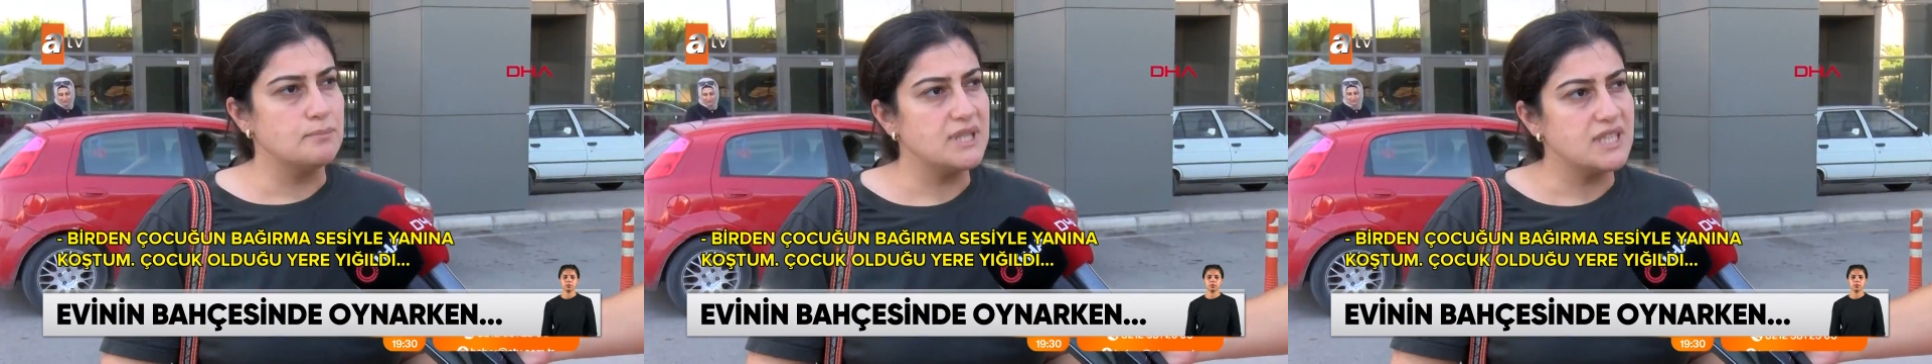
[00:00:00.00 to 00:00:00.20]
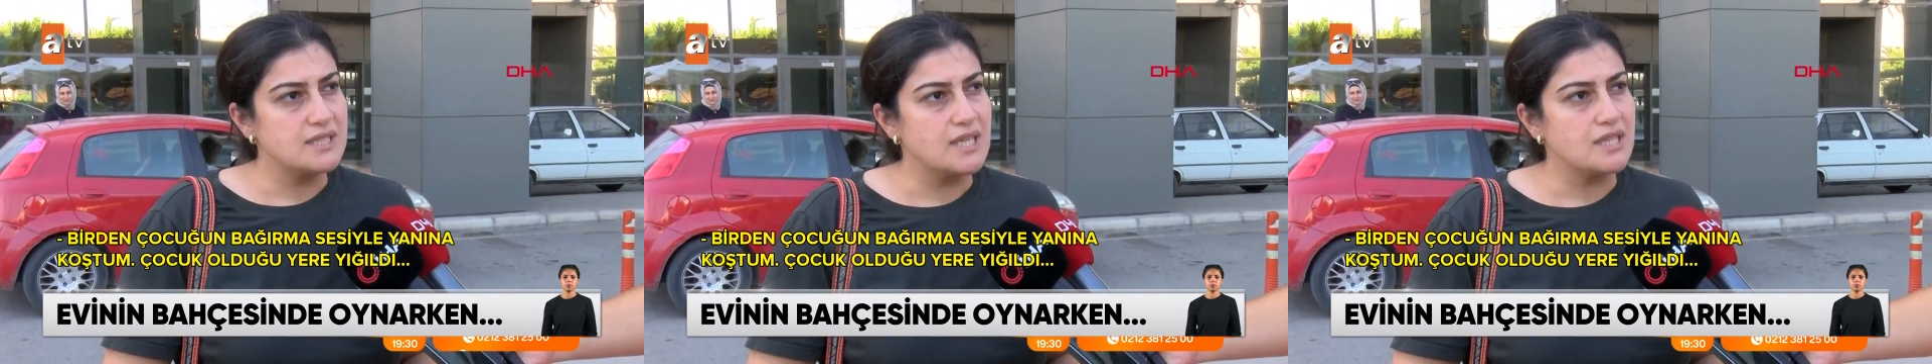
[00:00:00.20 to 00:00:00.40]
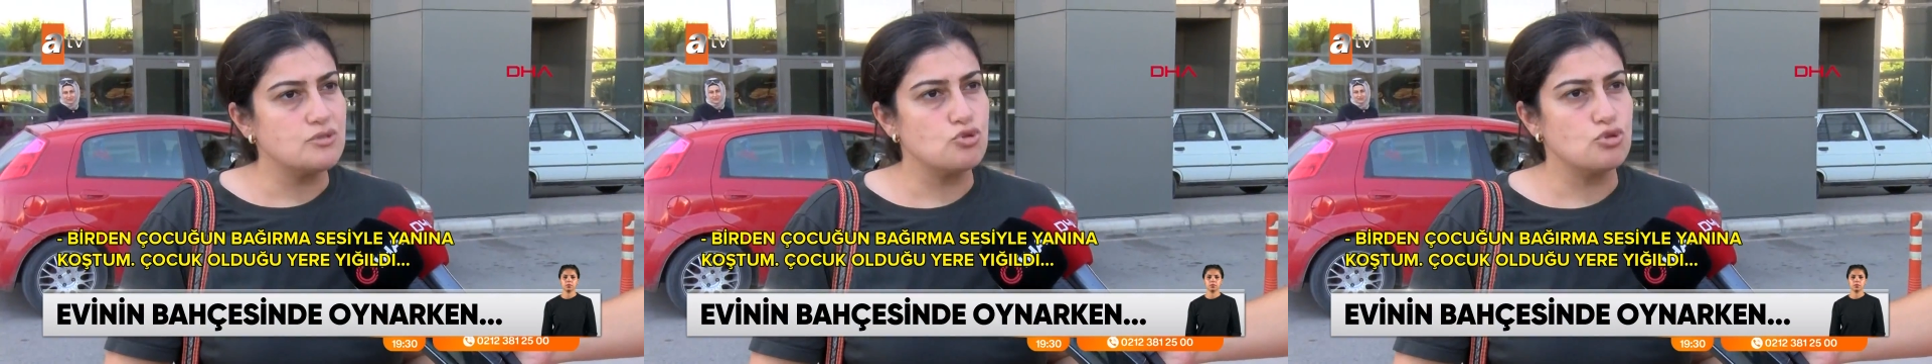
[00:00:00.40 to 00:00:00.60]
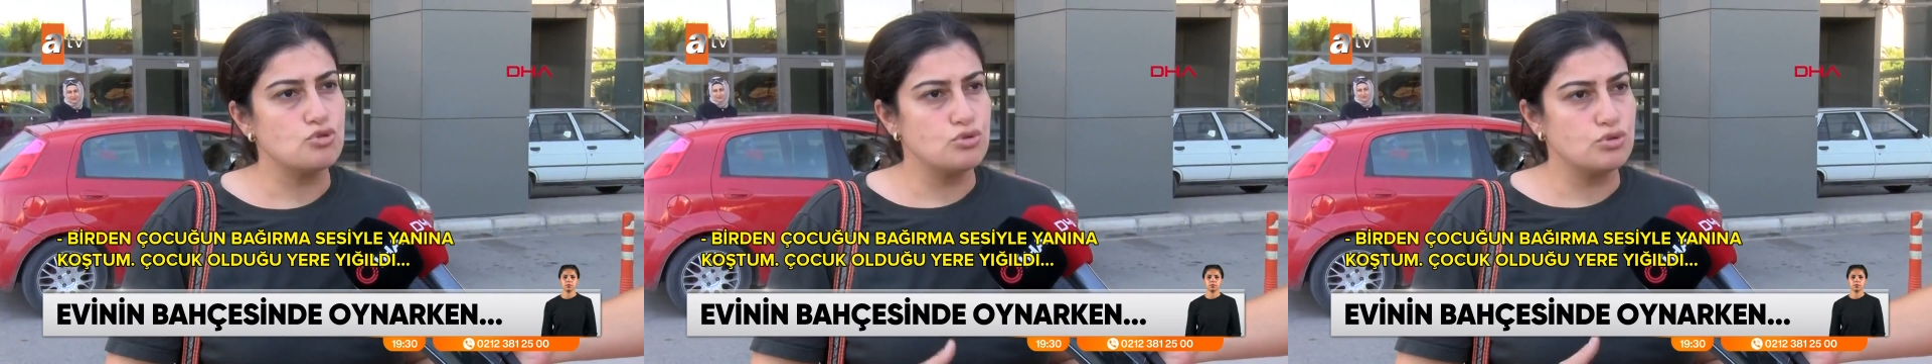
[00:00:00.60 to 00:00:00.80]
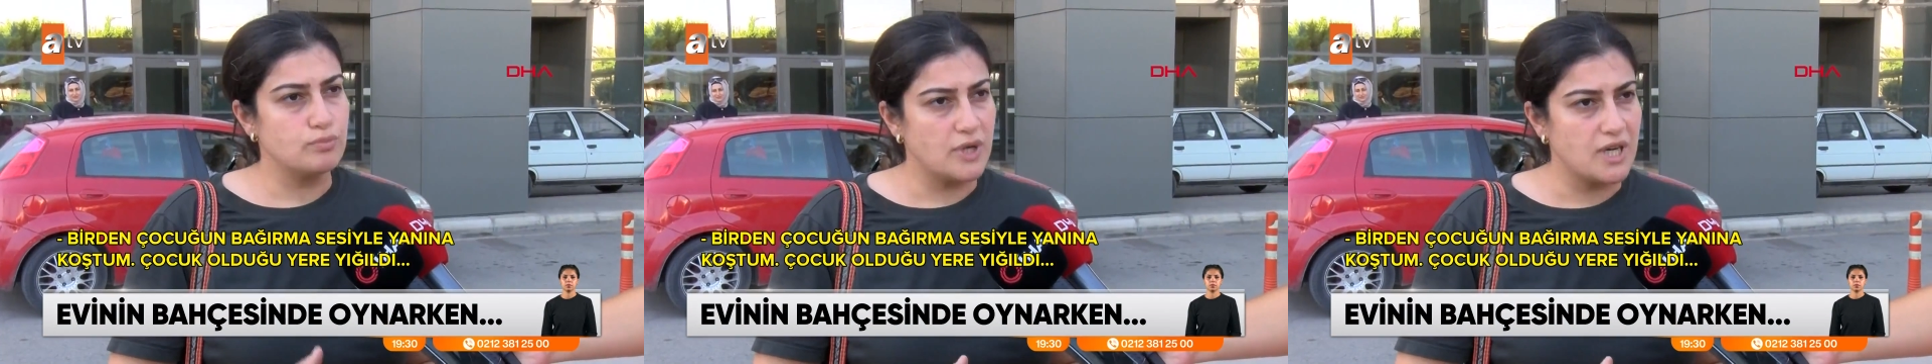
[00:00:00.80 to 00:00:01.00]
Birden
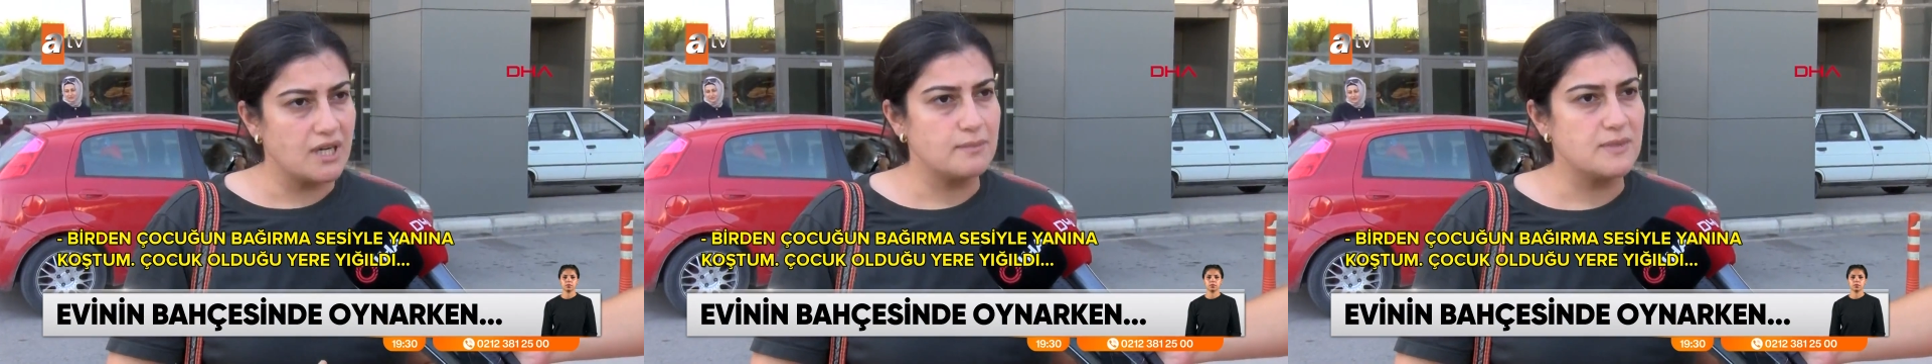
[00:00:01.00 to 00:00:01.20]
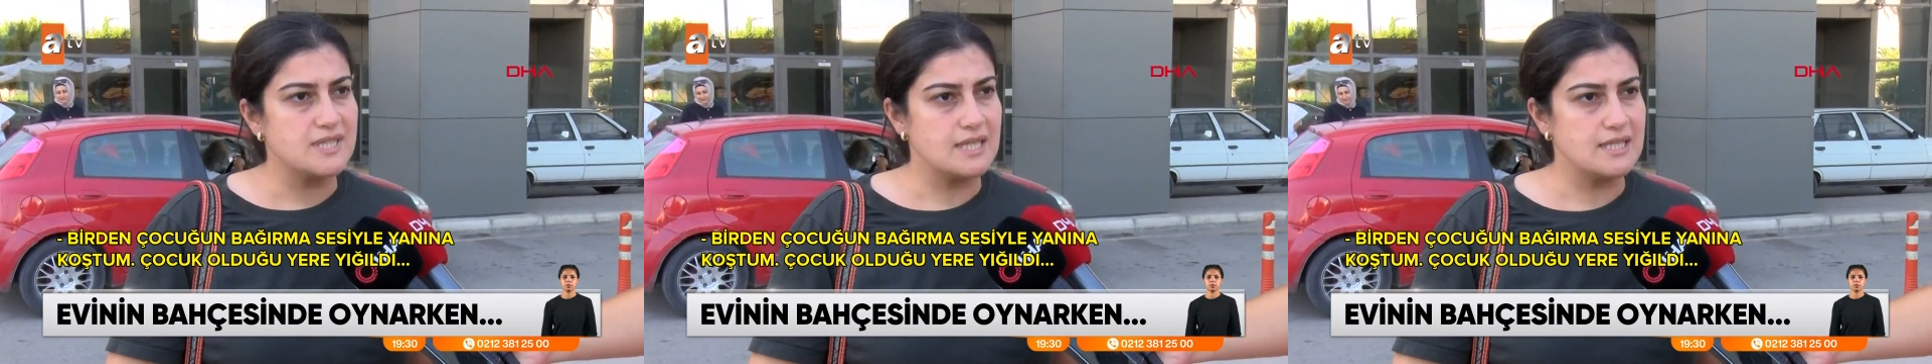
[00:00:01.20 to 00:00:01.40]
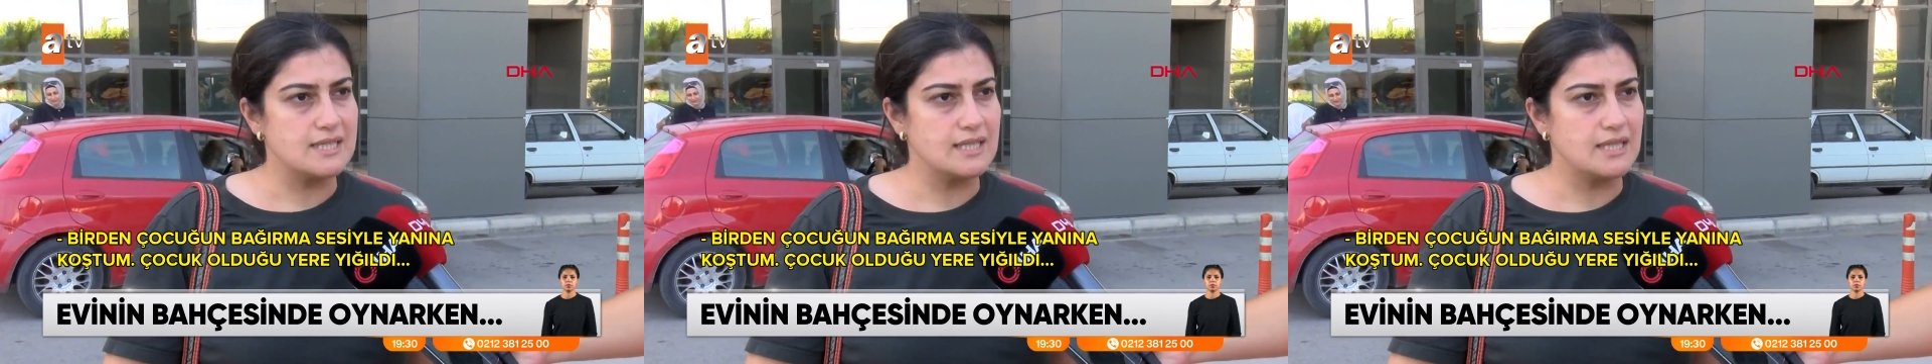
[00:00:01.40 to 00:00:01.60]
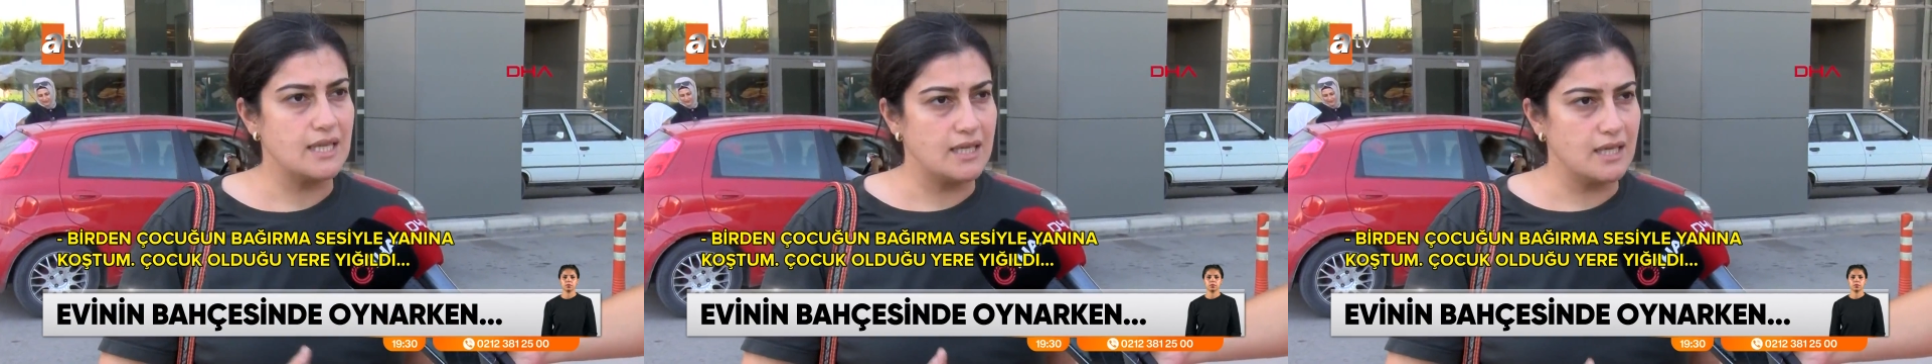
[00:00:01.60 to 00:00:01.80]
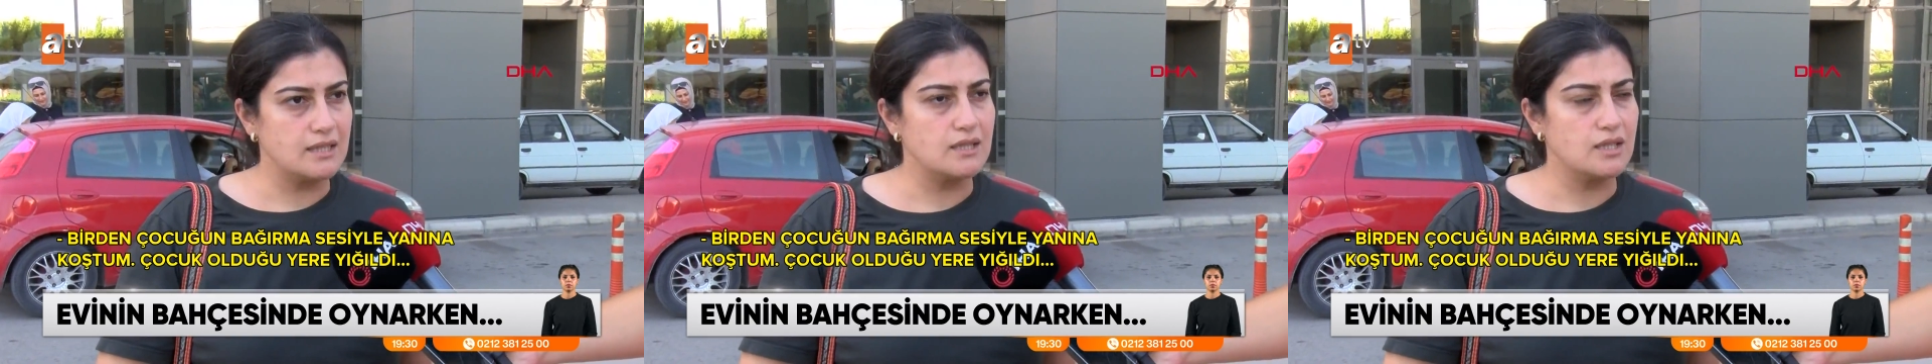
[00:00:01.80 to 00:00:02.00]
çocuğun bağırma
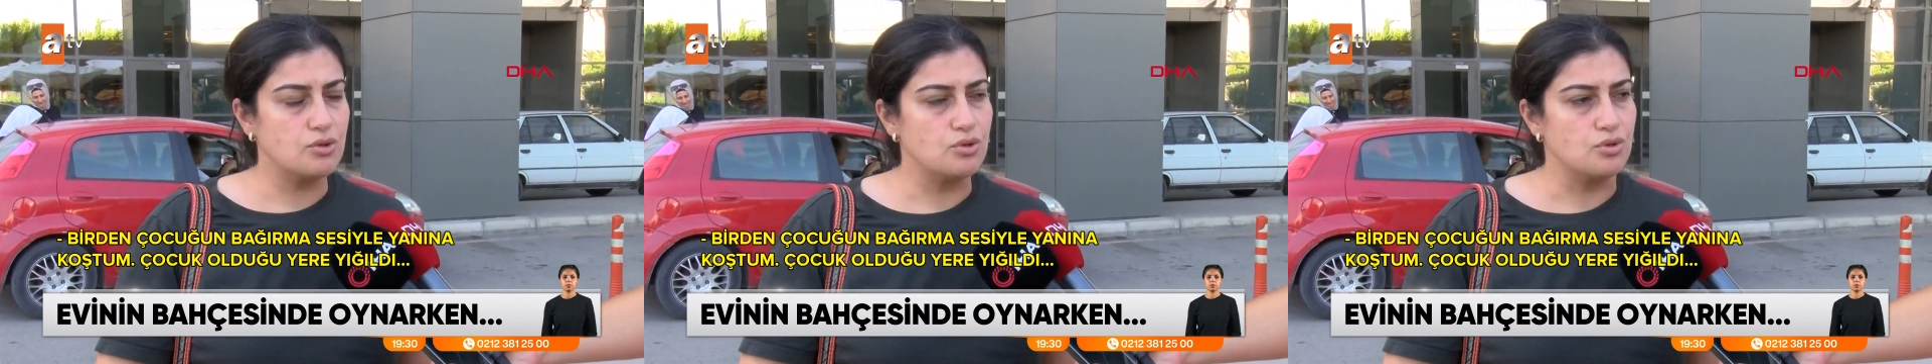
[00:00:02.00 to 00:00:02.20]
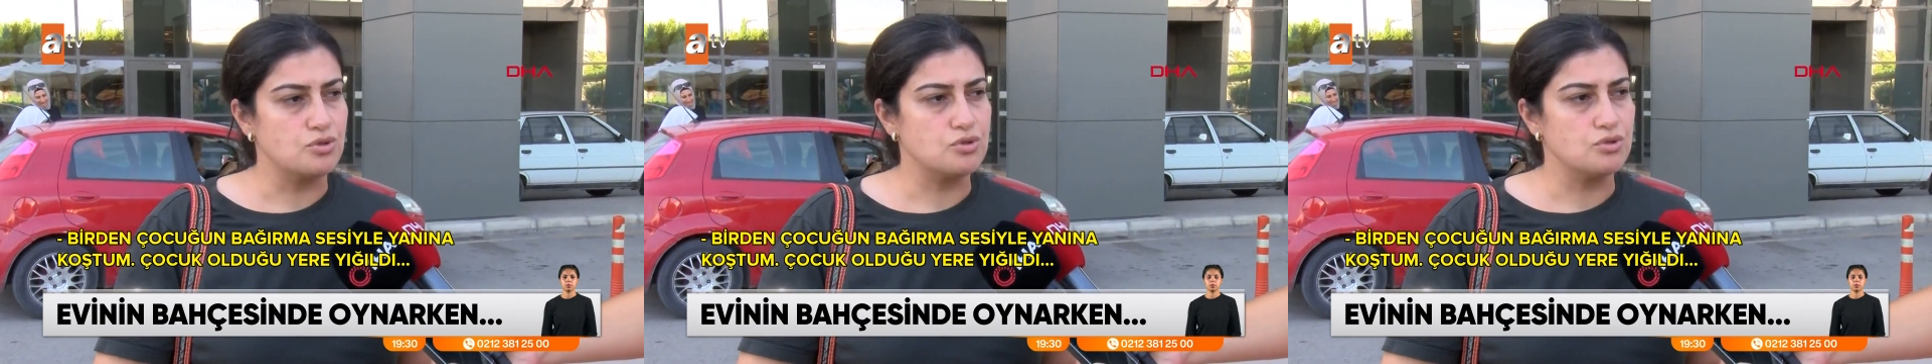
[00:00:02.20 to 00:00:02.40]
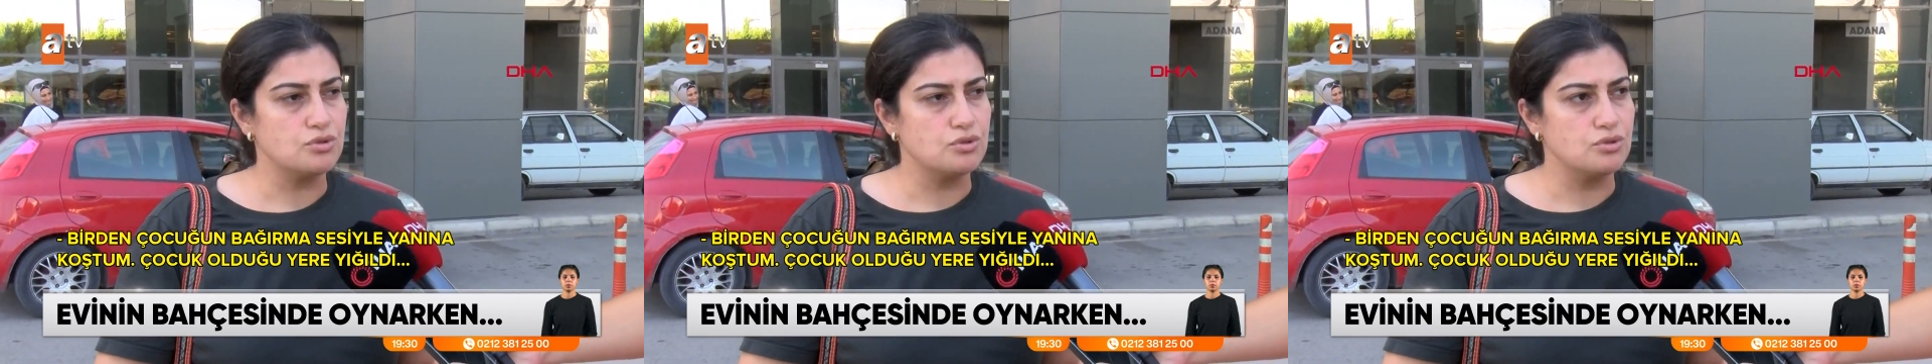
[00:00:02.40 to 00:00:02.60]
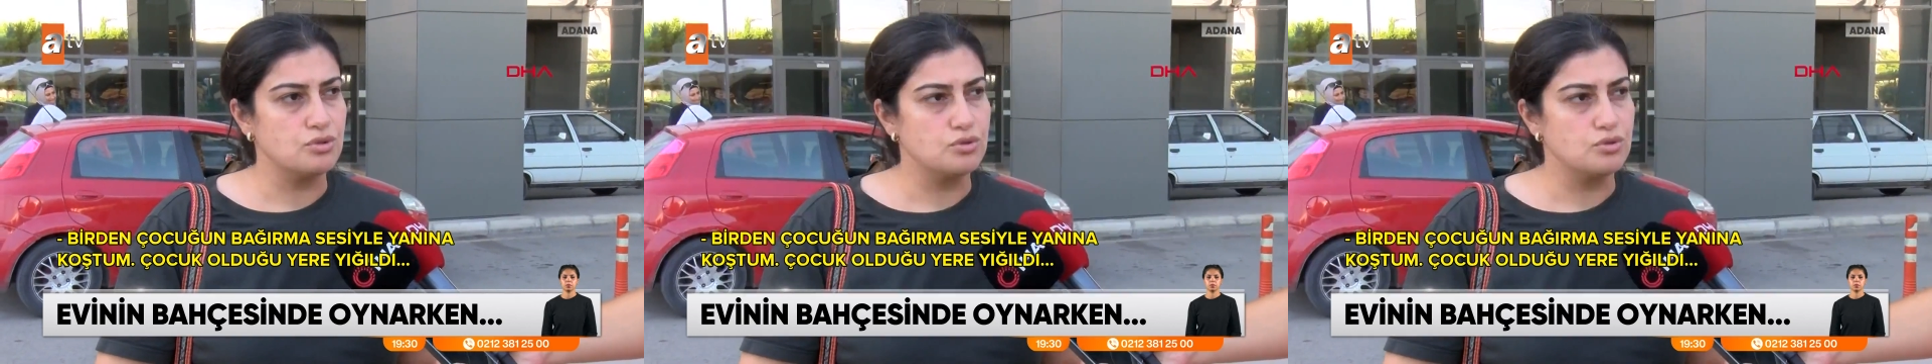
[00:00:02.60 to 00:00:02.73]
sesiyle yanına koştuk.